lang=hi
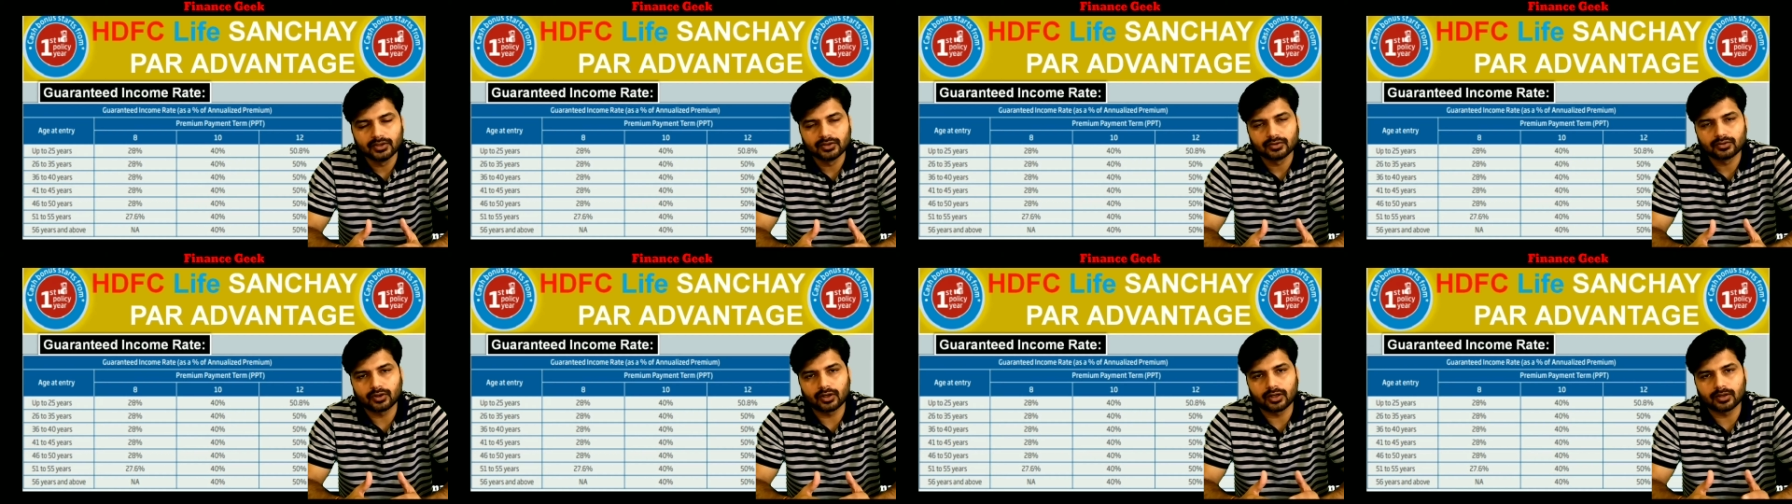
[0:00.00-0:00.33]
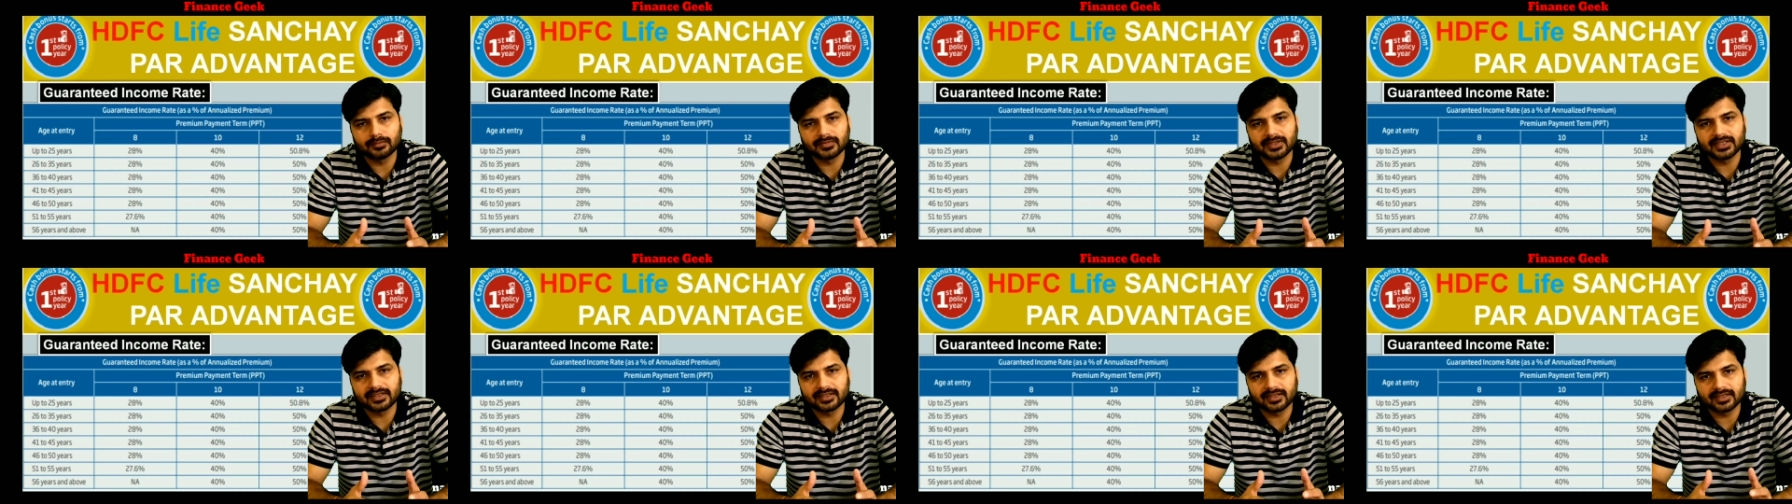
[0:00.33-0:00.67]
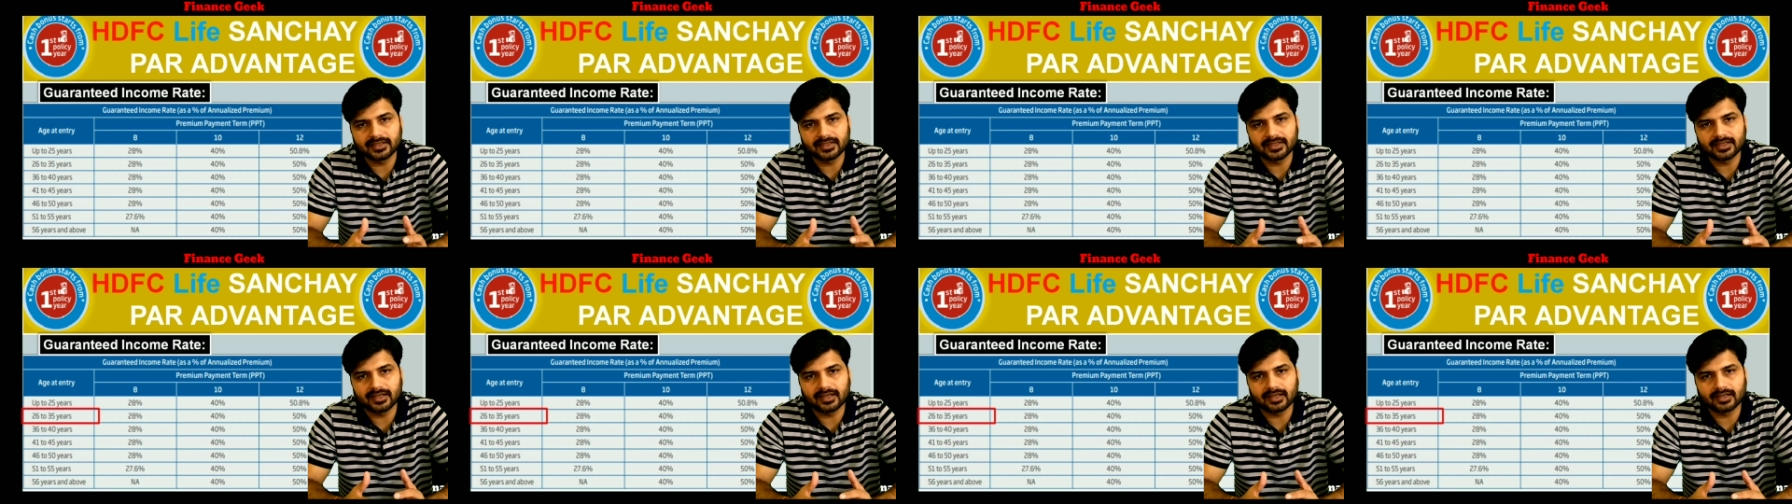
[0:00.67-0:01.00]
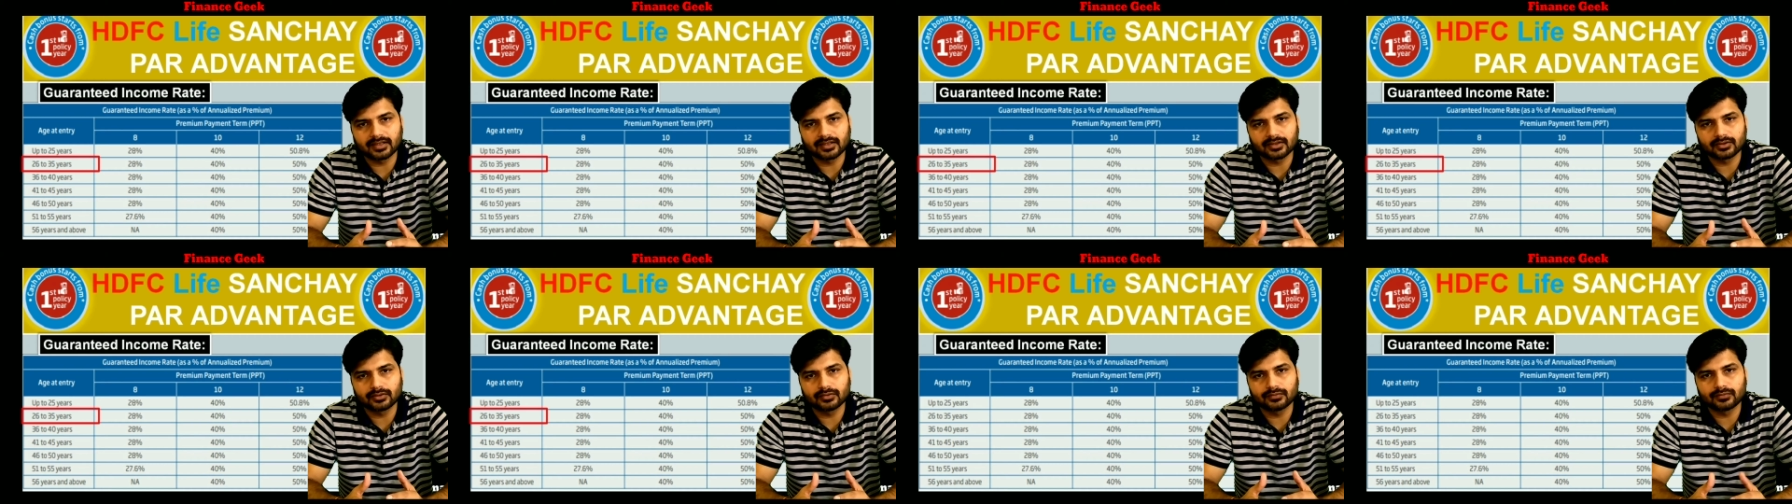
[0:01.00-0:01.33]
तो हम देखेंगे
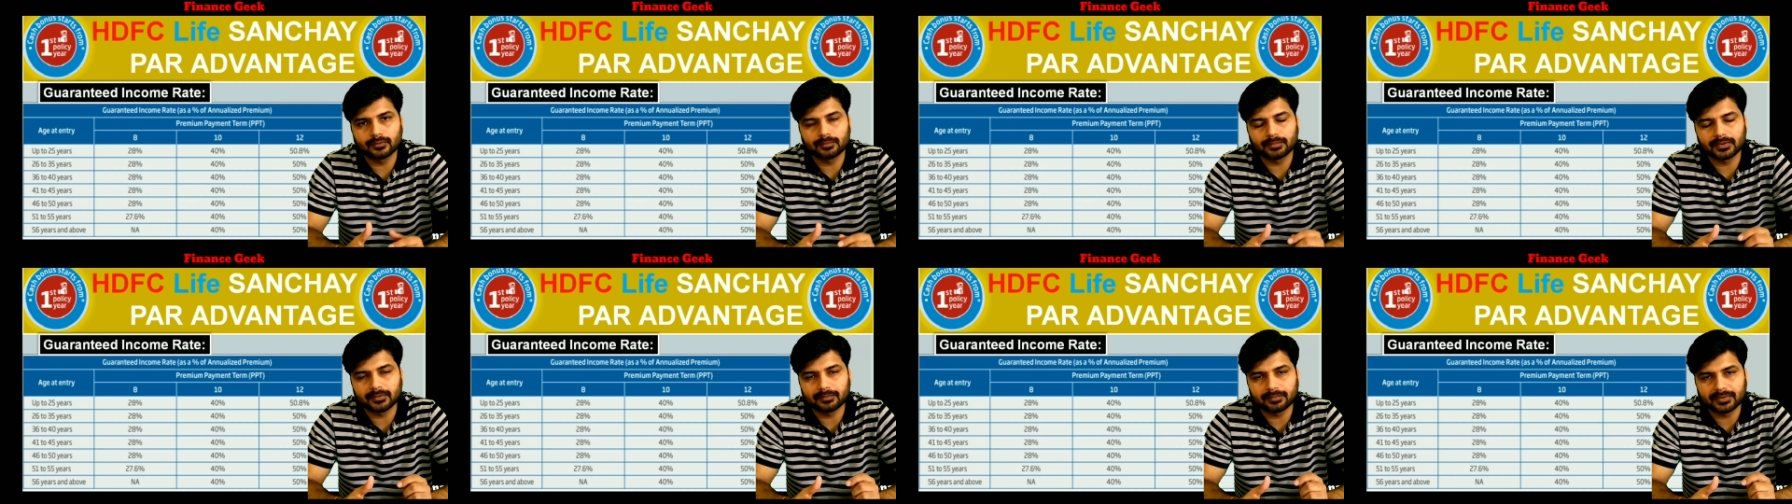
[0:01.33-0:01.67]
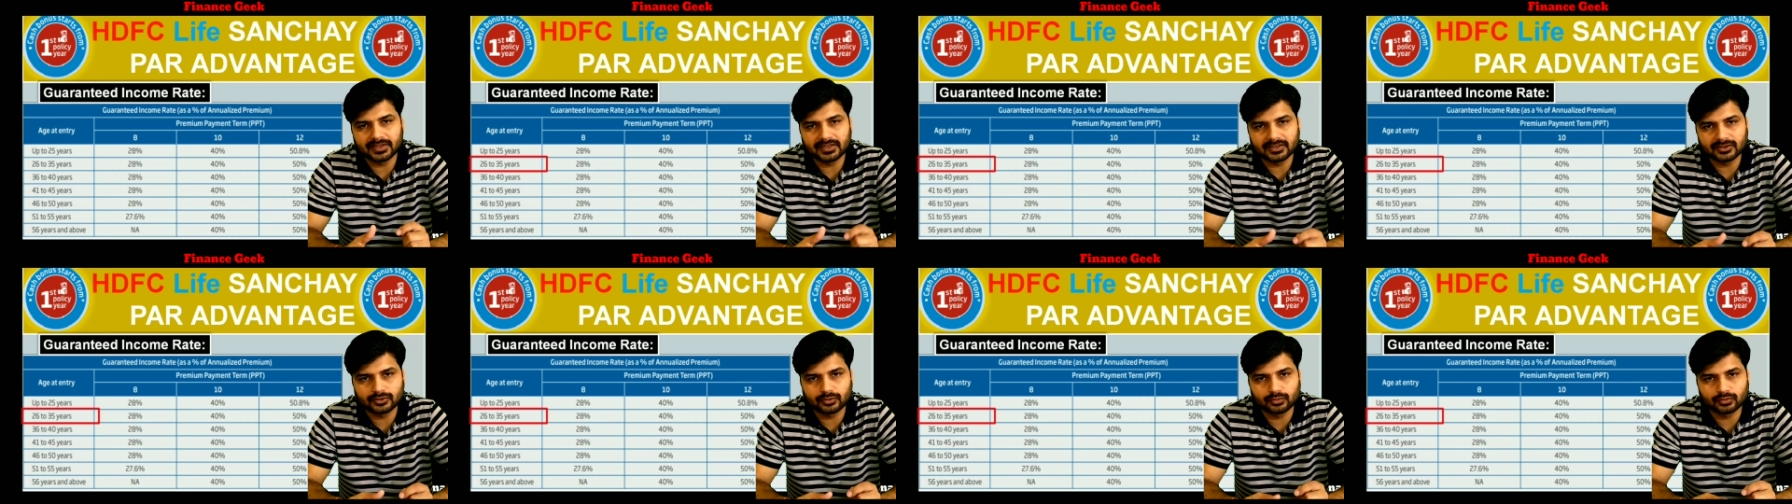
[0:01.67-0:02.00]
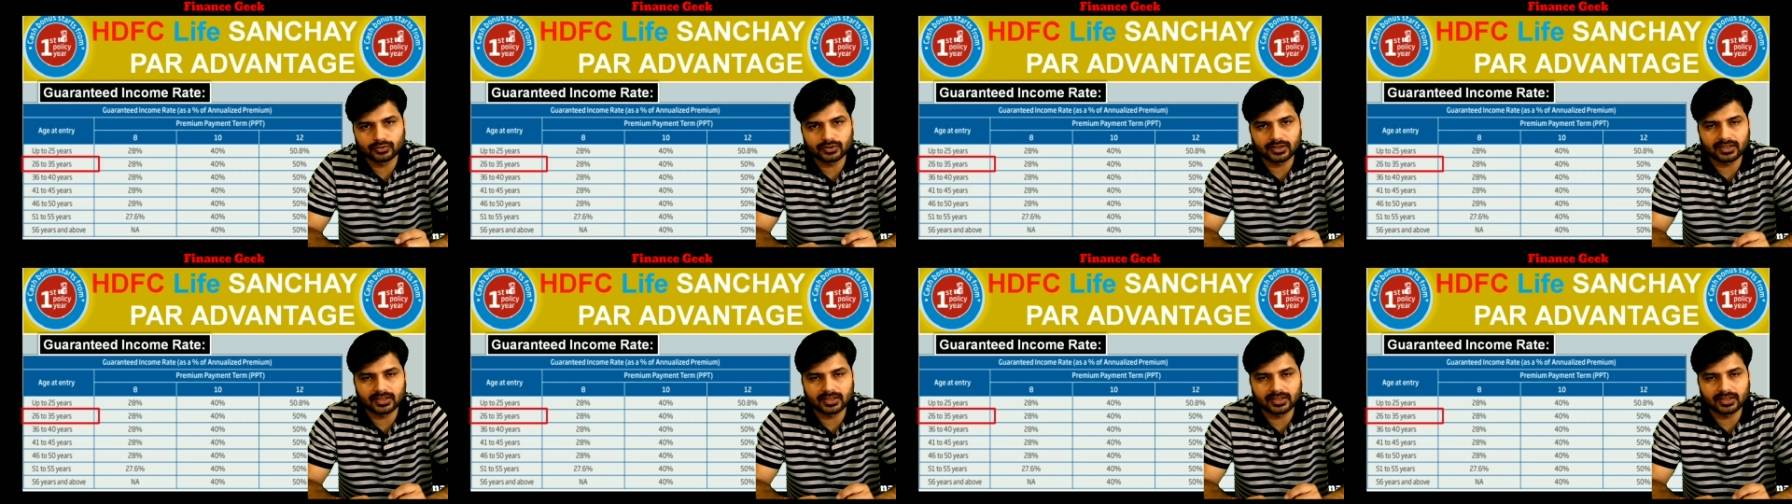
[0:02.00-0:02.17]
अगर तो वो पीपीटी चूज